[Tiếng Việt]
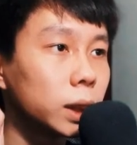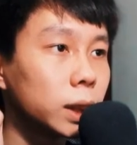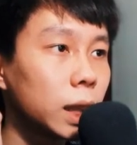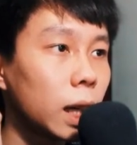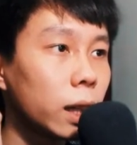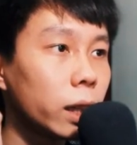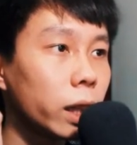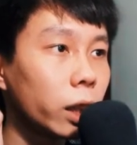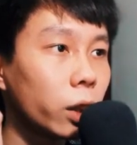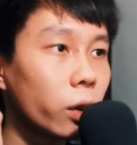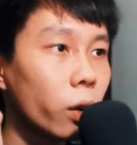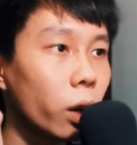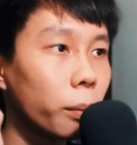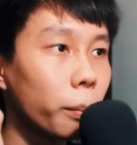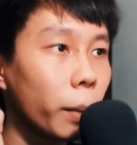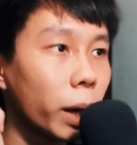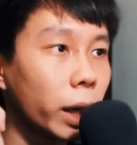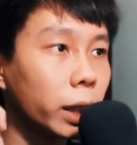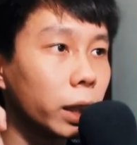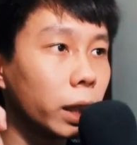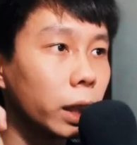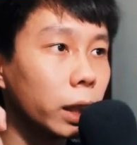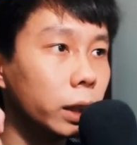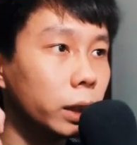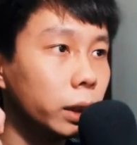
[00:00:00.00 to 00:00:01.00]
Xác định đoạn
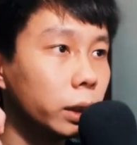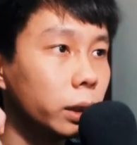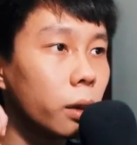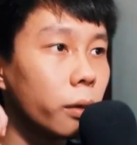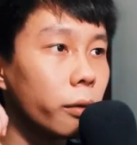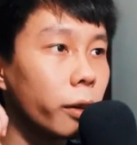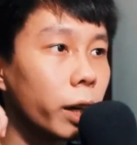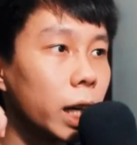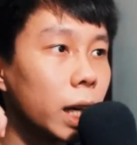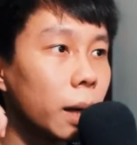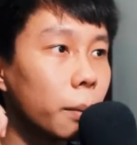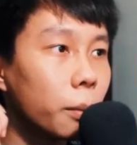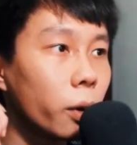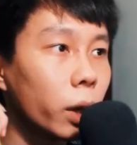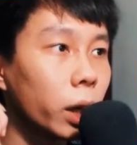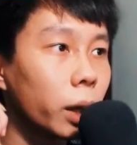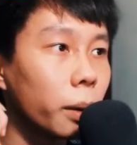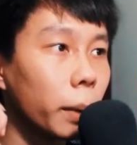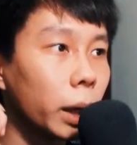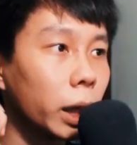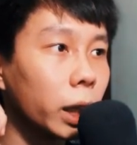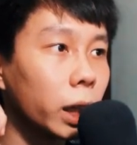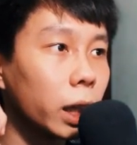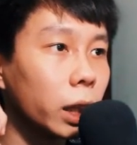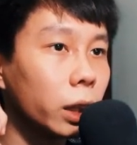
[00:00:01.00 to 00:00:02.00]
bán kính và đem đoạn
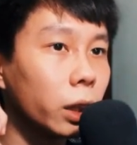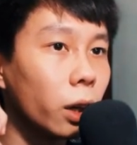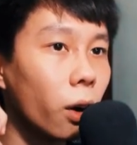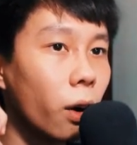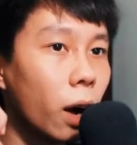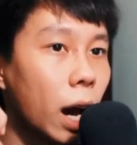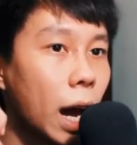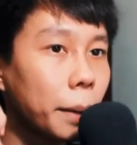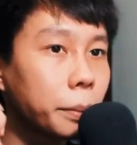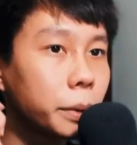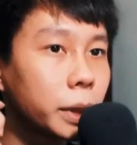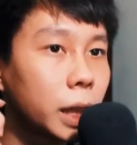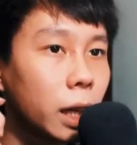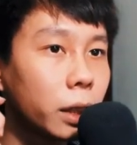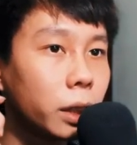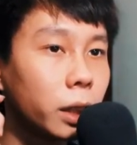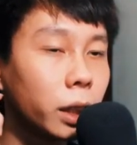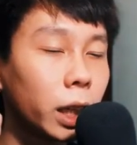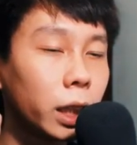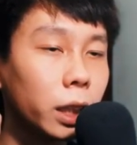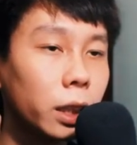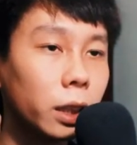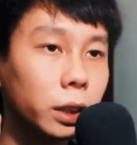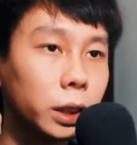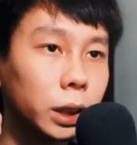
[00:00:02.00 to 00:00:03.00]
bán kính đó áp sang
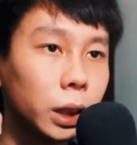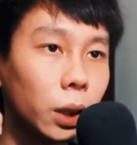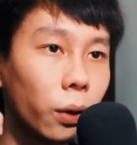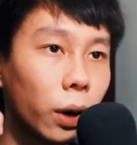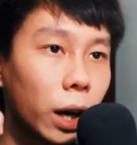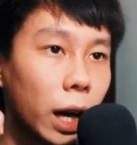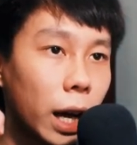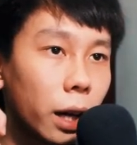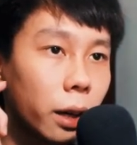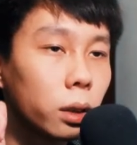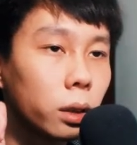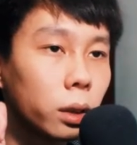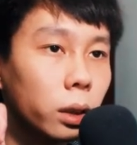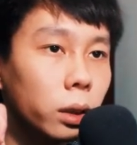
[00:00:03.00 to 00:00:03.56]
những cái đường chéo khác.